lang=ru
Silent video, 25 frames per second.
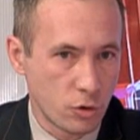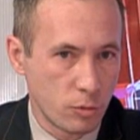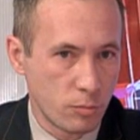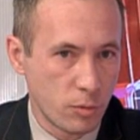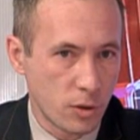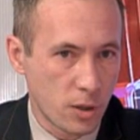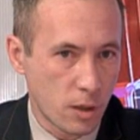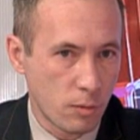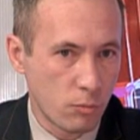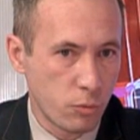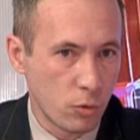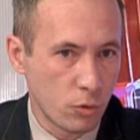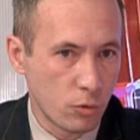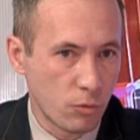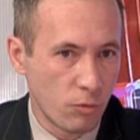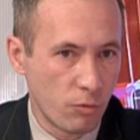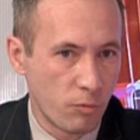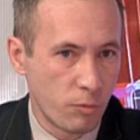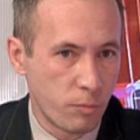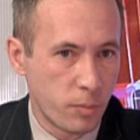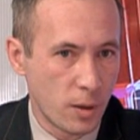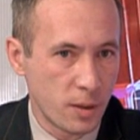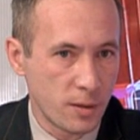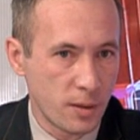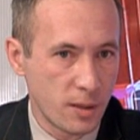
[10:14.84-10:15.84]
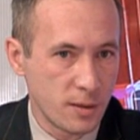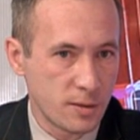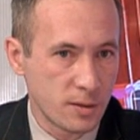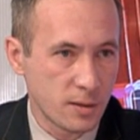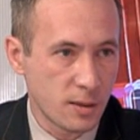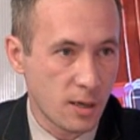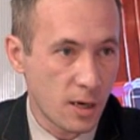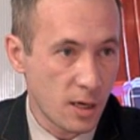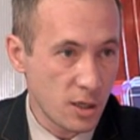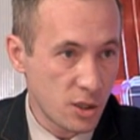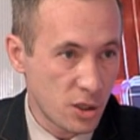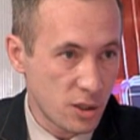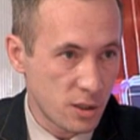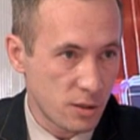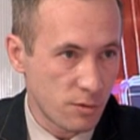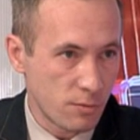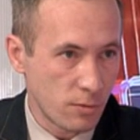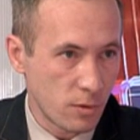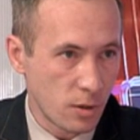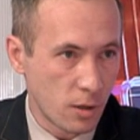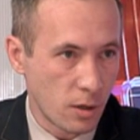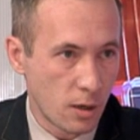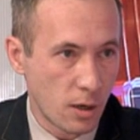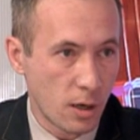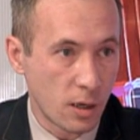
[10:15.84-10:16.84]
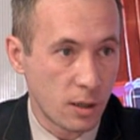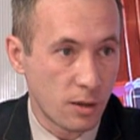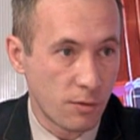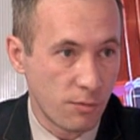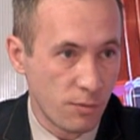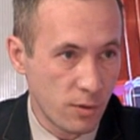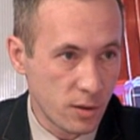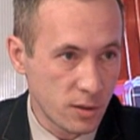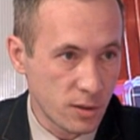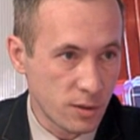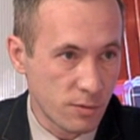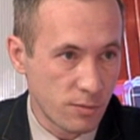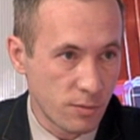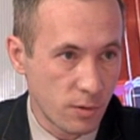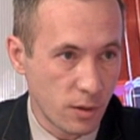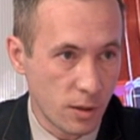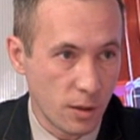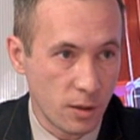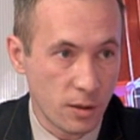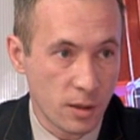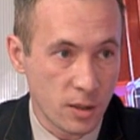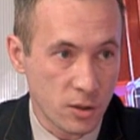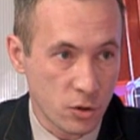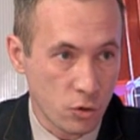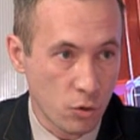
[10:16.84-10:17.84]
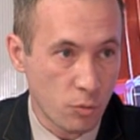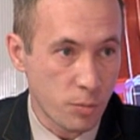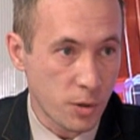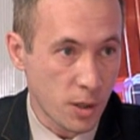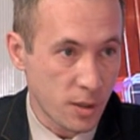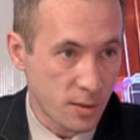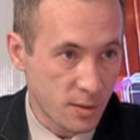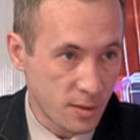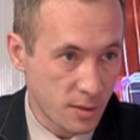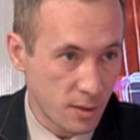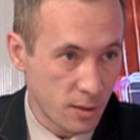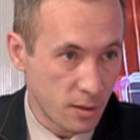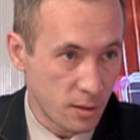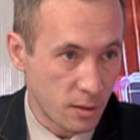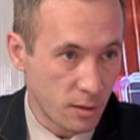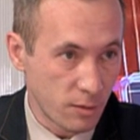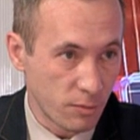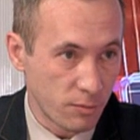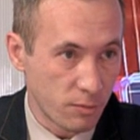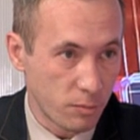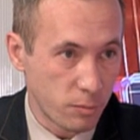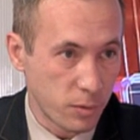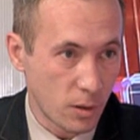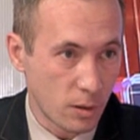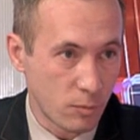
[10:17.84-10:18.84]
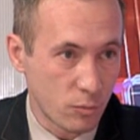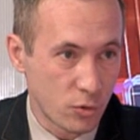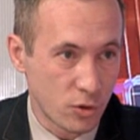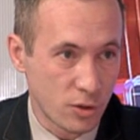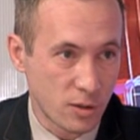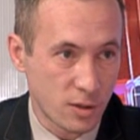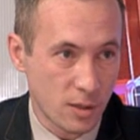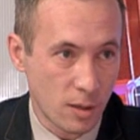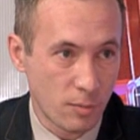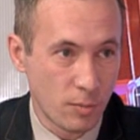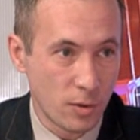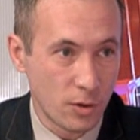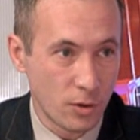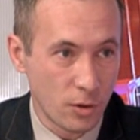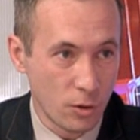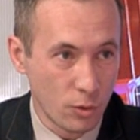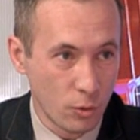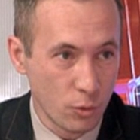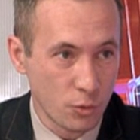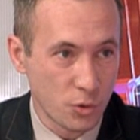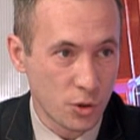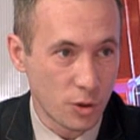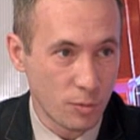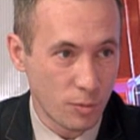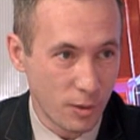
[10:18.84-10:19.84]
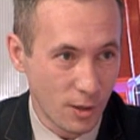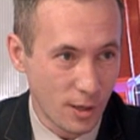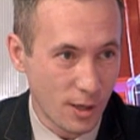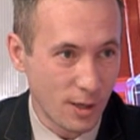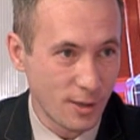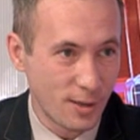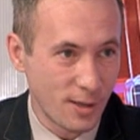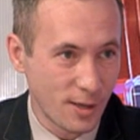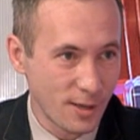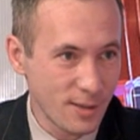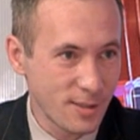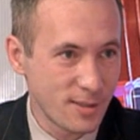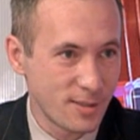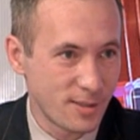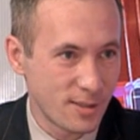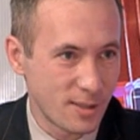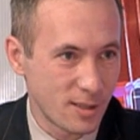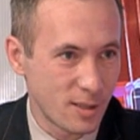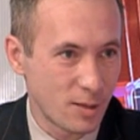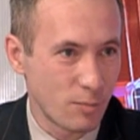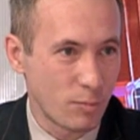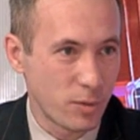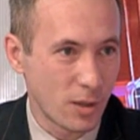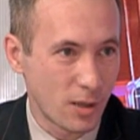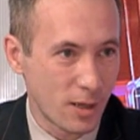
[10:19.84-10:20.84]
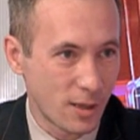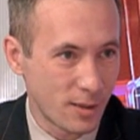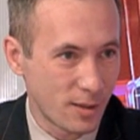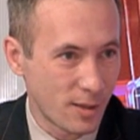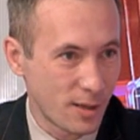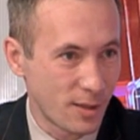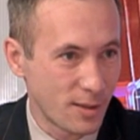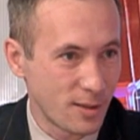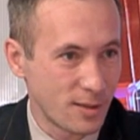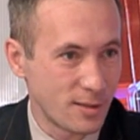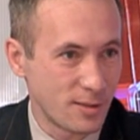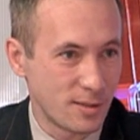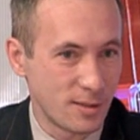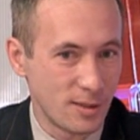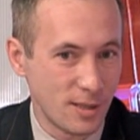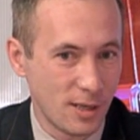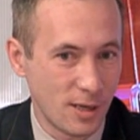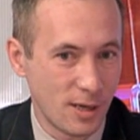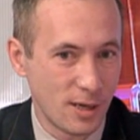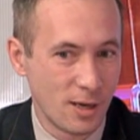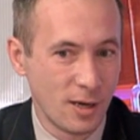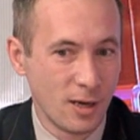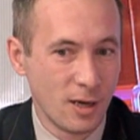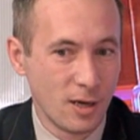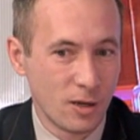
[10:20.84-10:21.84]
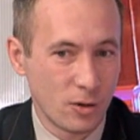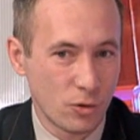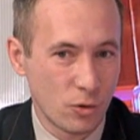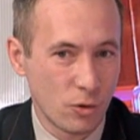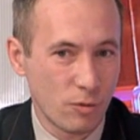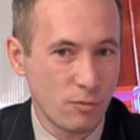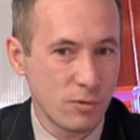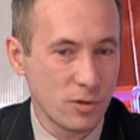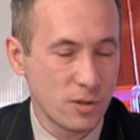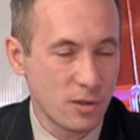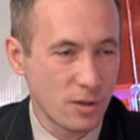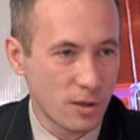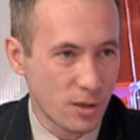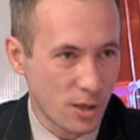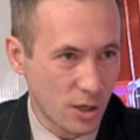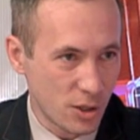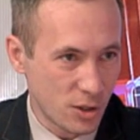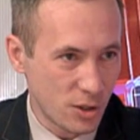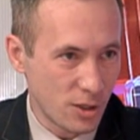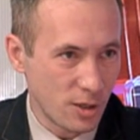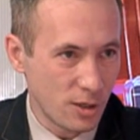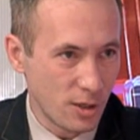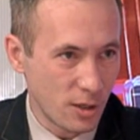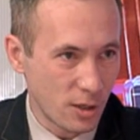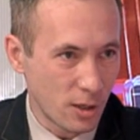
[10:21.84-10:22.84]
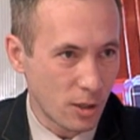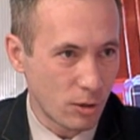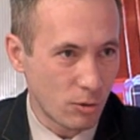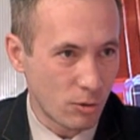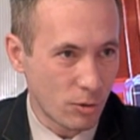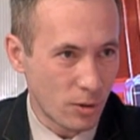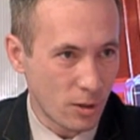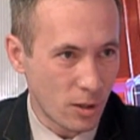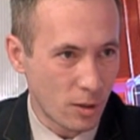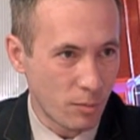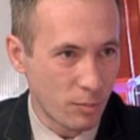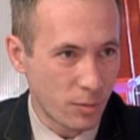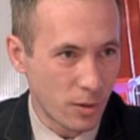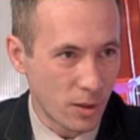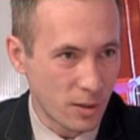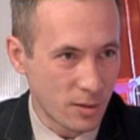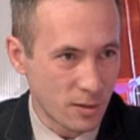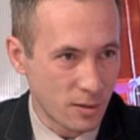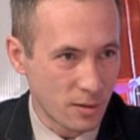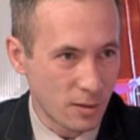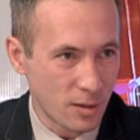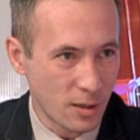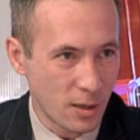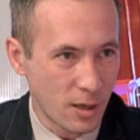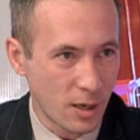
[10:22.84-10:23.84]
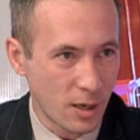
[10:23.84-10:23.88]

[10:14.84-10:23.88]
чтобы работу выполнять качественно, ответственно и на 100%. Потому что самая наилучшая благодатность – это благодатность не то вознаграждение, которое нам платят,